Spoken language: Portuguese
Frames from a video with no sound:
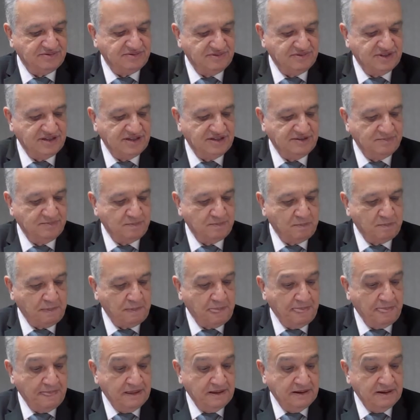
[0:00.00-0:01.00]
Né?
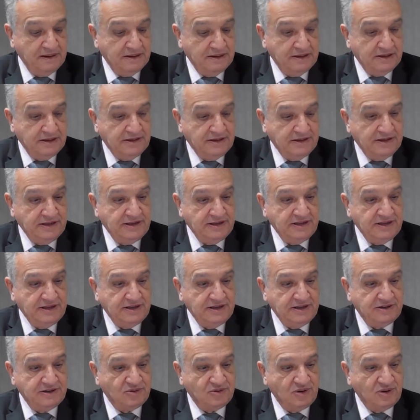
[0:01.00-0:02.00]

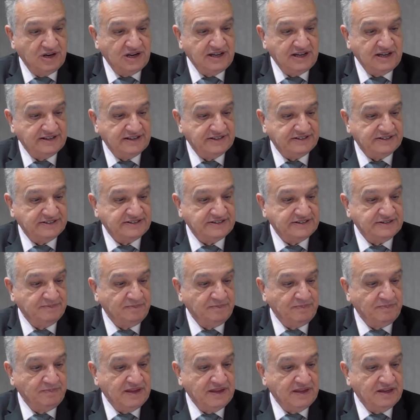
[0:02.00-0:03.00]
E, colegas,
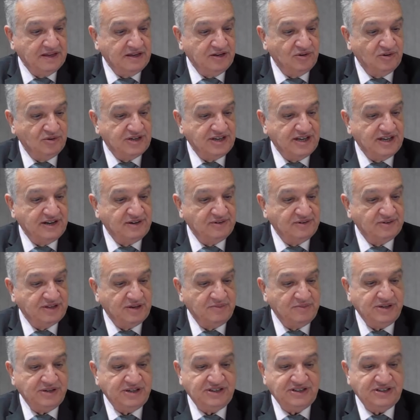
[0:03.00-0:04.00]
eu quero
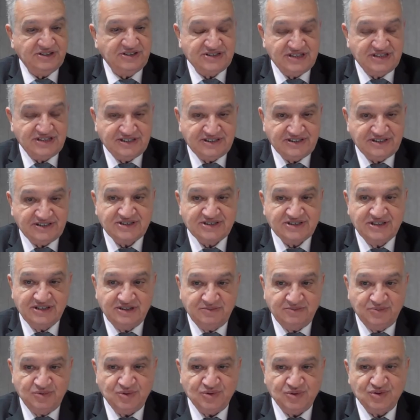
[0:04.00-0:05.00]
também dizer que
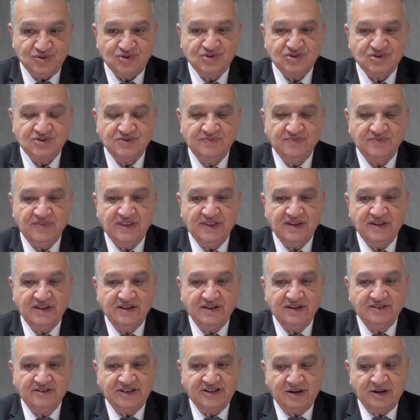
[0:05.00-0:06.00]
estamos
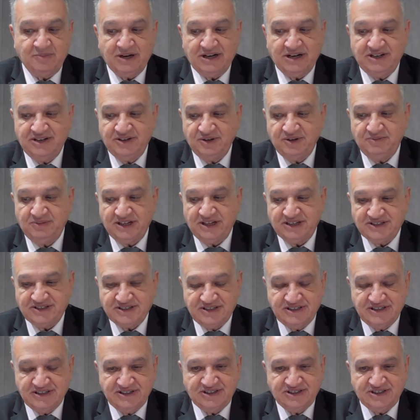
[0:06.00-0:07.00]
trabalhando
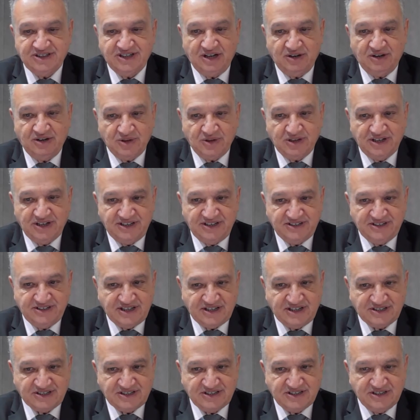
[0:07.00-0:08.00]
bastante na
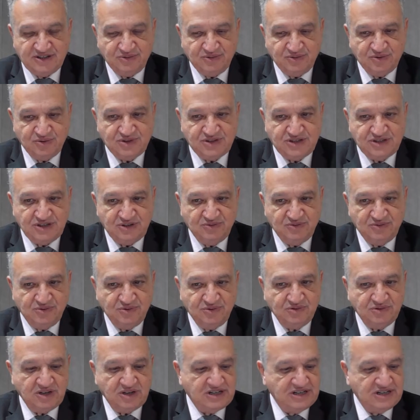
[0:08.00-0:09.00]
organização do
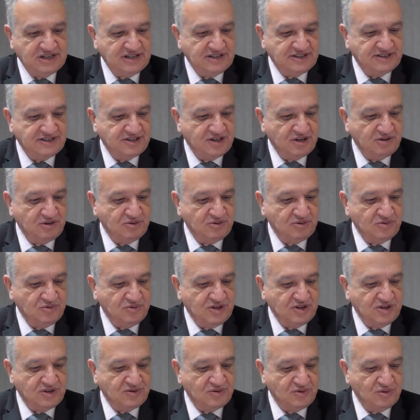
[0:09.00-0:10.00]
segundo ECAN, que é o
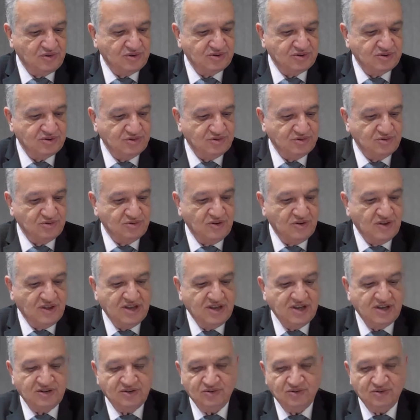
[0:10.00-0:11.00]
encontro
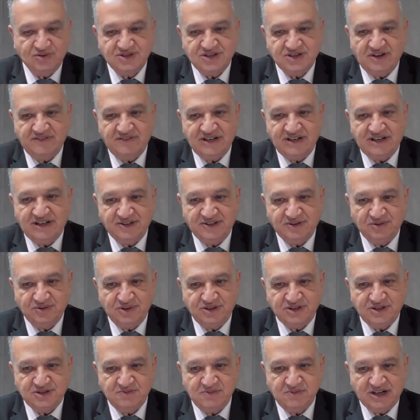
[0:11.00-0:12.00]
dos
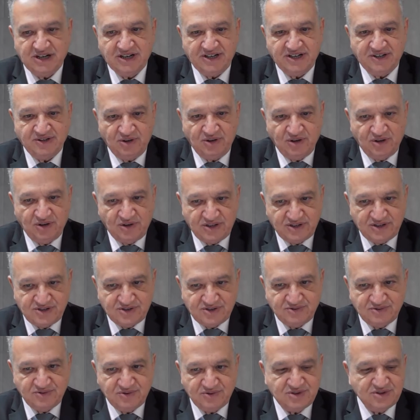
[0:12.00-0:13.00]
avaliadores
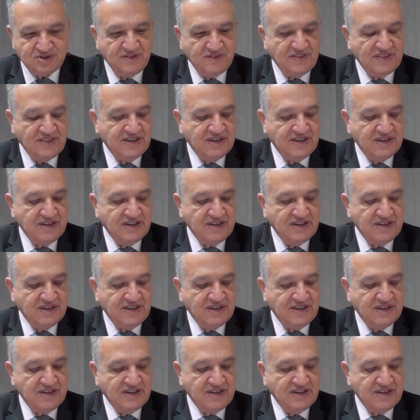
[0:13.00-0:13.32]
mercadológicos.